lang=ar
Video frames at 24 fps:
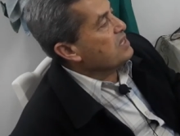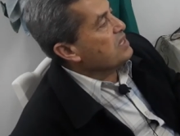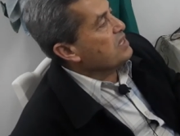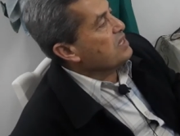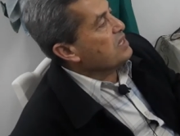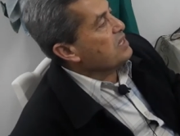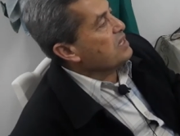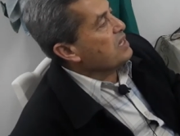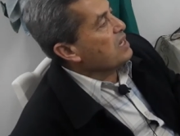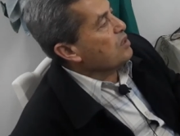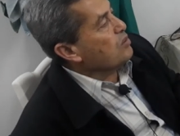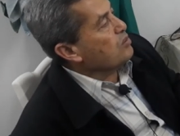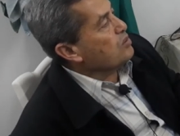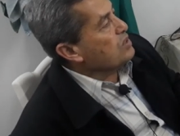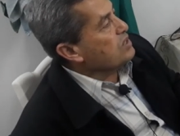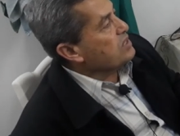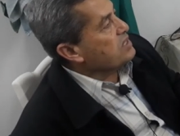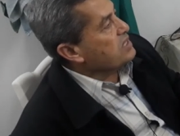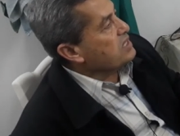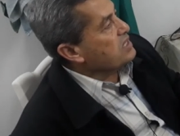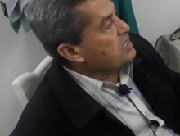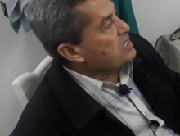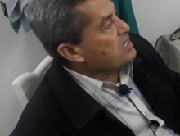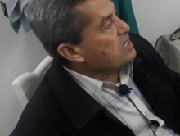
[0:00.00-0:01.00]
آه، او
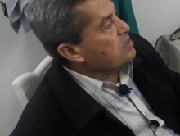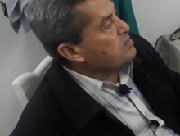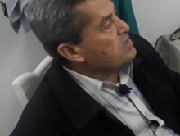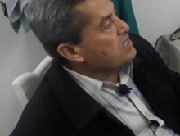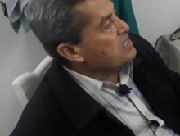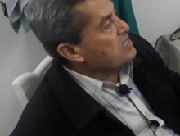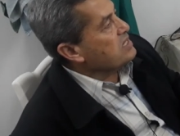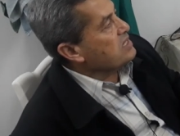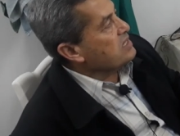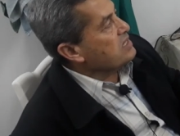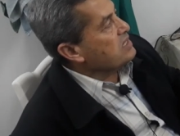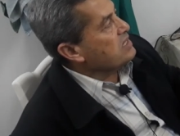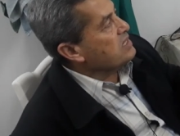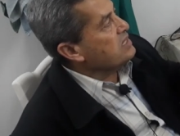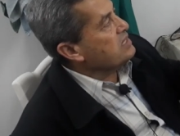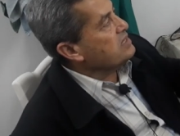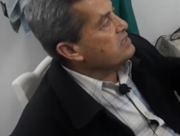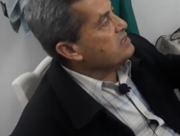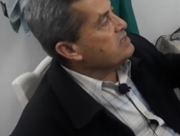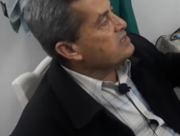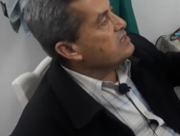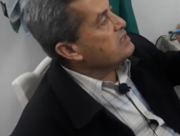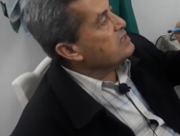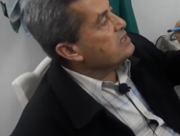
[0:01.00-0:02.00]

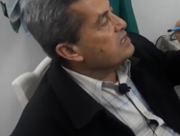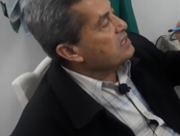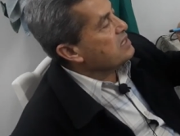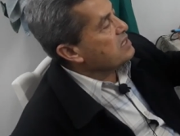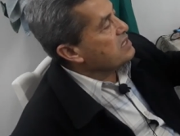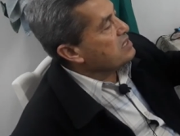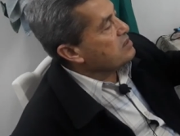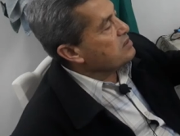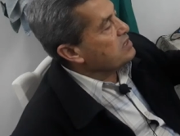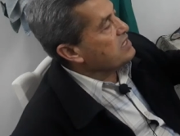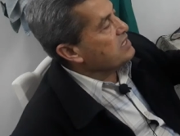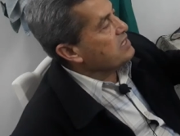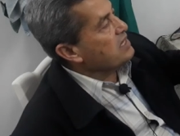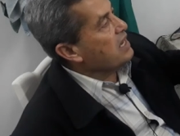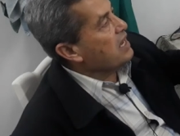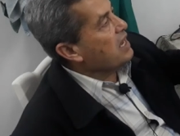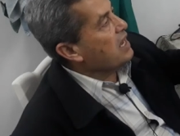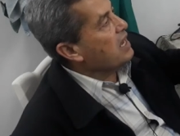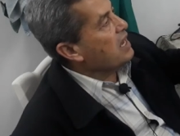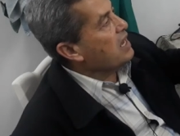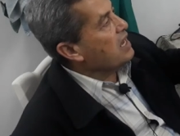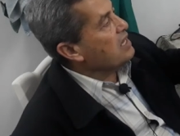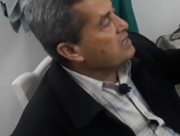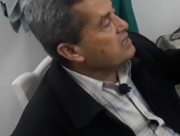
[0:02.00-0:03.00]
ريكابلريت ريكابلريت
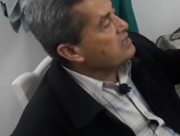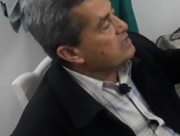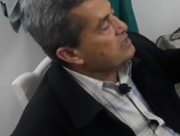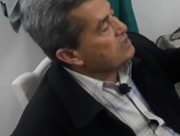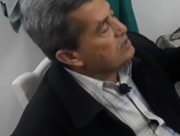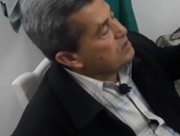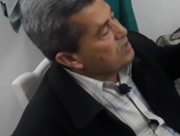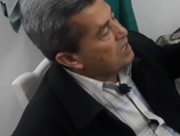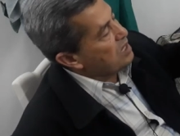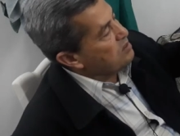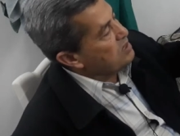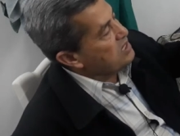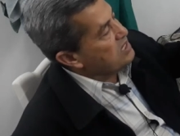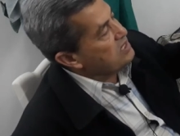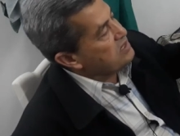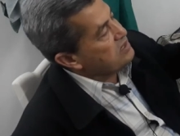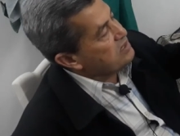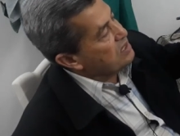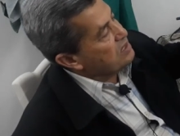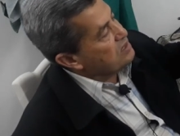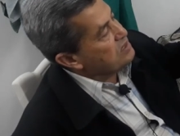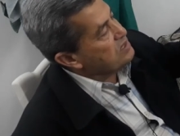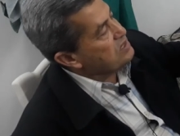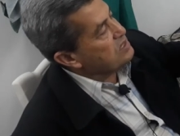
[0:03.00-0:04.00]
اعاد عمليه
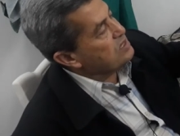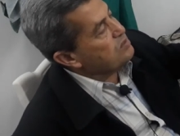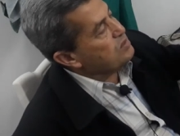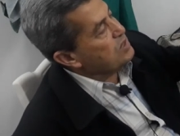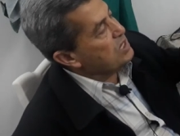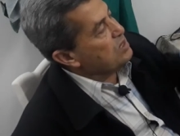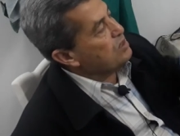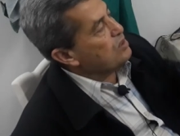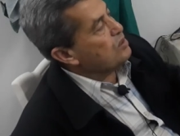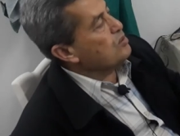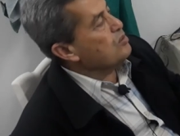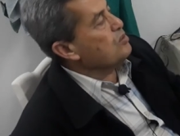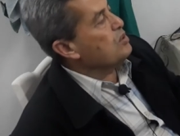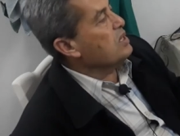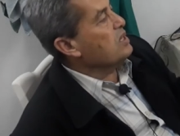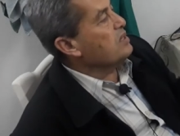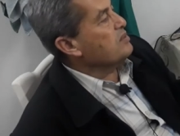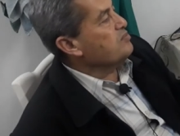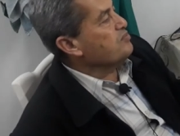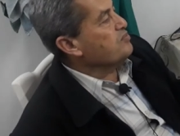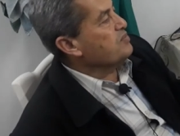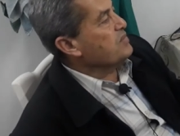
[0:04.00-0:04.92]
تنظيم اللي هو آه،